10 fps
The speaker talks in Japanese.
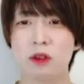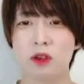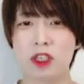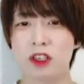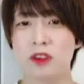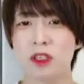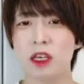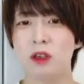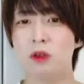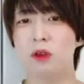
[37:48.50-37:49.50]
常に同期している
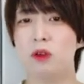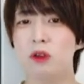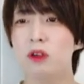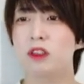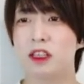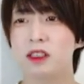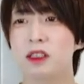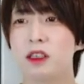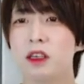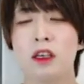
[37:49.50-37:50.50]
ような方法
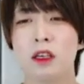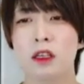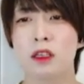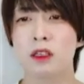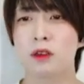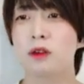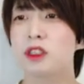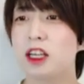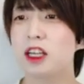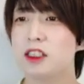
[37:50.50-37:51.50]
です。
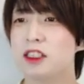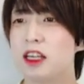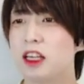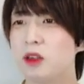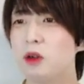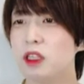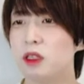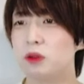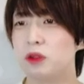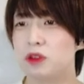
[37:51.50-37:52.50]
こちらに関してやって
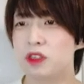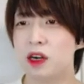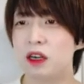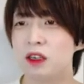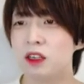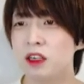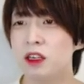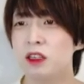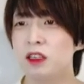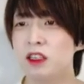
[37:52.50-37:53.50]
良かったこととしては、
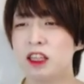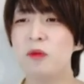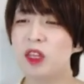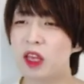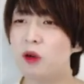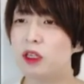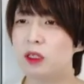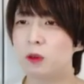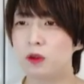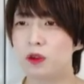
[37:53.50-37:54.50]
やってみて良
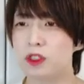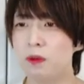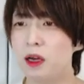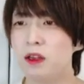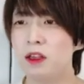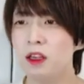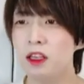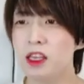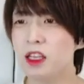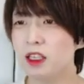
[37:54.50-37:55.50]
かったこととしては、
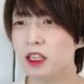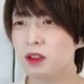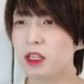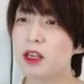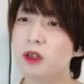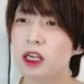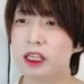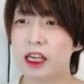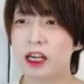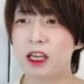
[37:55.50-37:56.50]
因果、えっと、対応
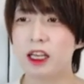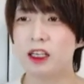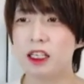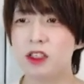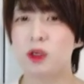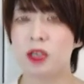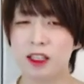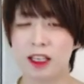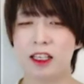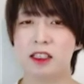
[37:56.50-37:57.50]
関係が明らかで直
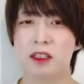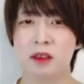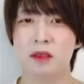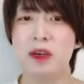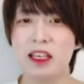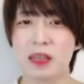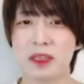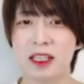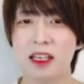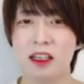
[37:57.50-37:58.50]
感的です。前に
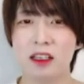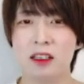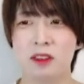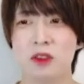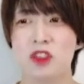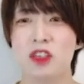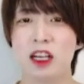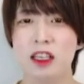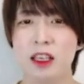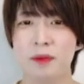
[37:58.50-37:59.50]
倒したら、その
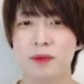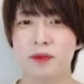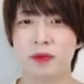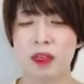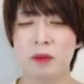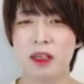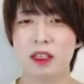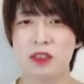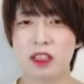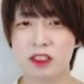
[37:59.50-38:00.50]
瞬間に、
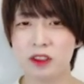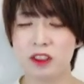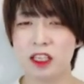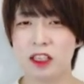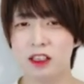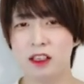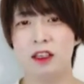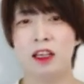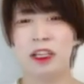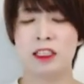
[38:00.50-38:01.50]
前に倒したらすぐに、
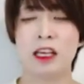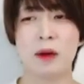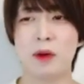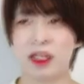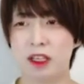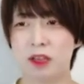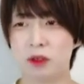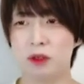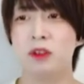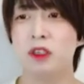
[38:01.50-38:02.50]
え手が前に出る